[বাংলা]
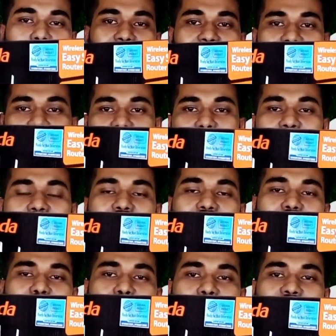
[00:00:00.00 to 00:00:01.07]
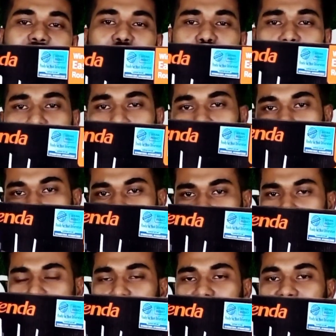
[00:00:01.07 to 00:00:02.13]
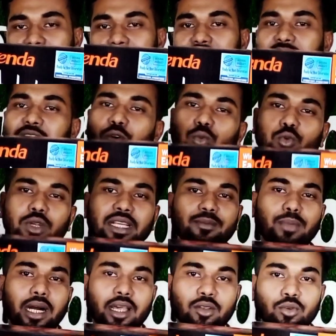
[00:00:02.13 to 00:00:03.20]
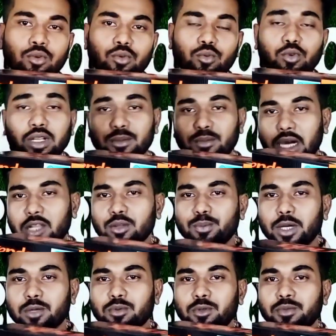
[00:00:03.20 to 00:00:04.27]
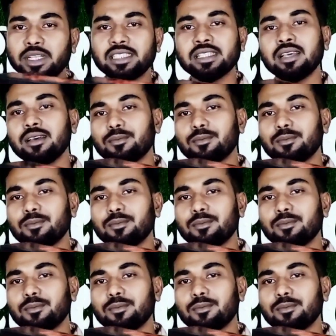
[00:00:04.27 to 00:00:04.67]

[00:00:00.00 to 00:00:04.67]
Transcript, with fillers: হবে টেন্ডা এফ থ্রি রাউটার কিন্তু পারফরমেন্সের দিক দিয়ে অনেক ভালো অনেক ভালো পারফরমেন্স